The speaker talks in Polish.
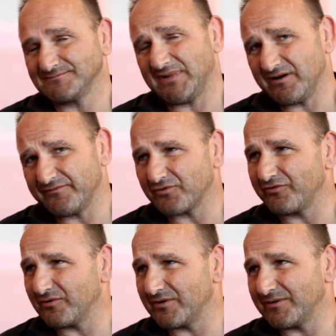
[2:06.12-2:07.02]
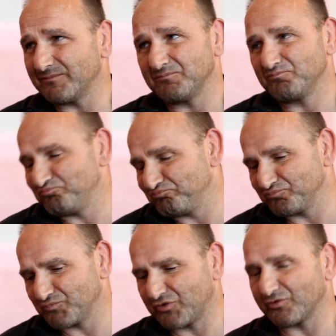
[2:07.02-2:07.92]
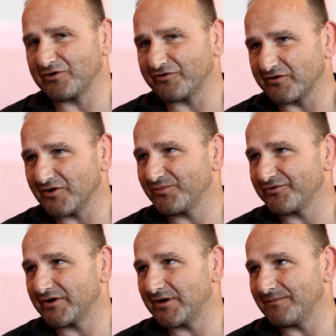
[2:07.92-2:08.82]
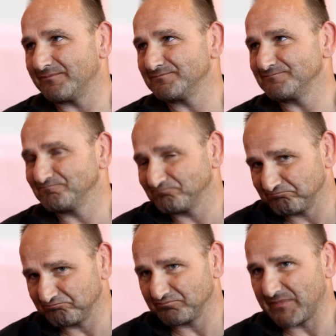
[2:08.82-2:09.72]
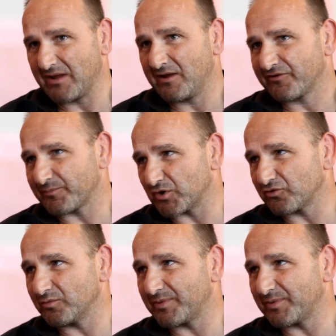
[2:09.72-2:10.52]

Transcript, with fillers: Ale wróciłem, czuję się dobrze, sport